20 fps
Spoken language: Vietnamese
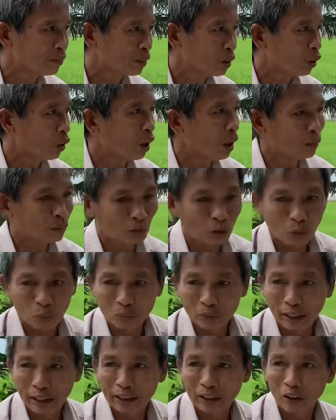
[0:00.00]
có ông Tùng
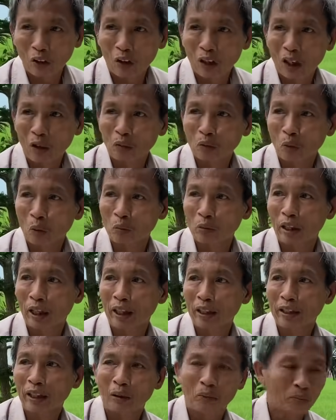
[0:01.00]
thầy nho ông cũng
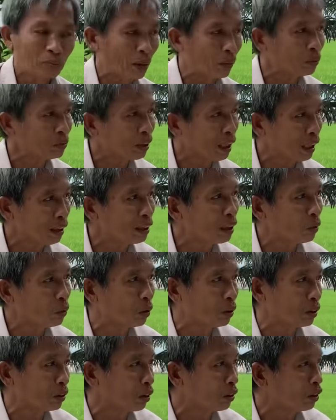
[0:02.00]
đến ông phỏng vấn Đức
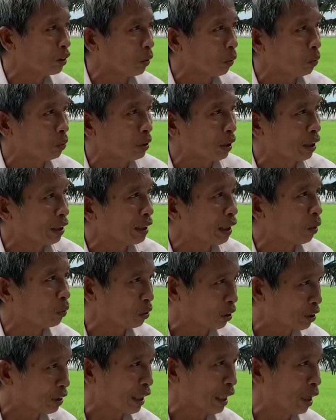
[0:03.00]
Huỳnh giới chủ những câu
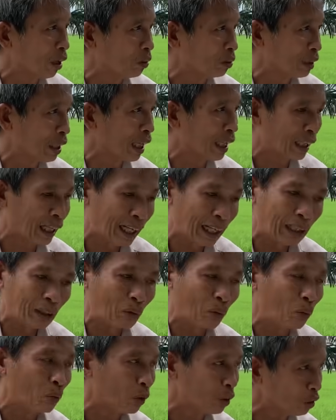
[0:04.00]
như sau và ngài
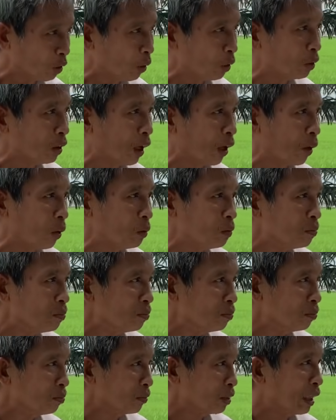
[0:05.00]
cũng có thố lộ
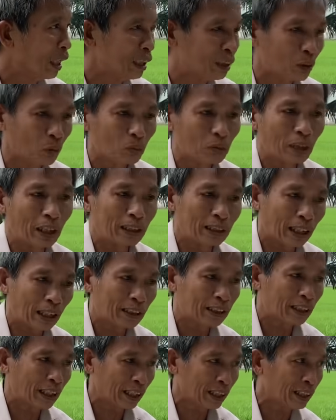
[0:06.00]
để chúng ta nhận
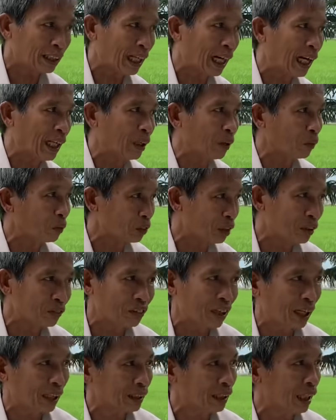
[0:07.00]
xét ngài lòng vị
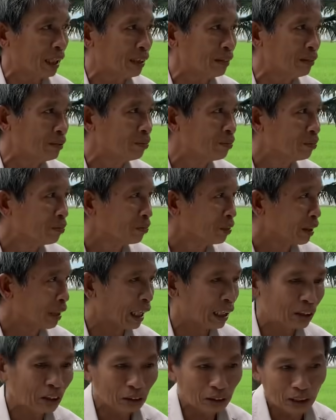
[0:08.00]
Phật thánh
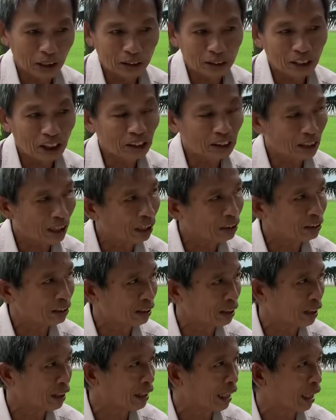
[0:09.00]
ngài được lệnh thiên cơ như
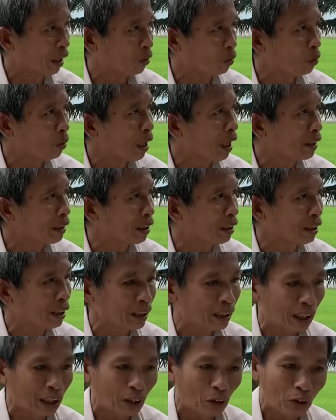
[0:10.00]
thế nào qua những cái
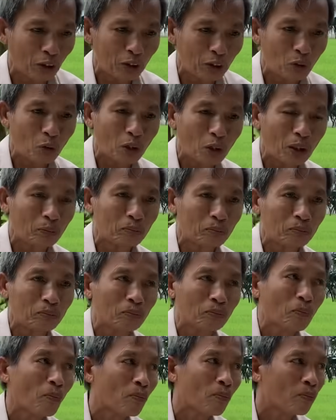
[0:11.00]
lời hỏi của ông
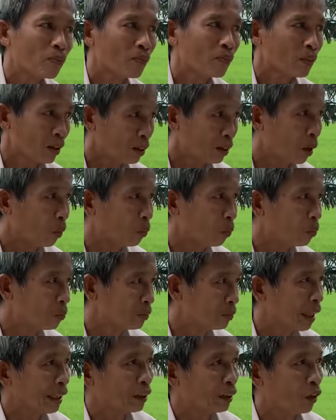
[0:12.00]
Tùng
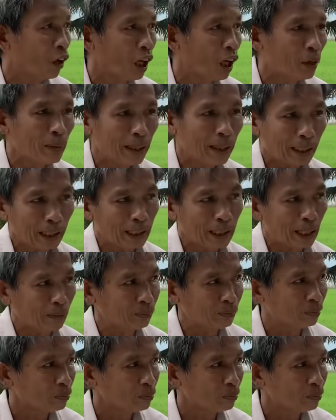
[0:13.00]
thầy nho ở Bắc Cả Đầm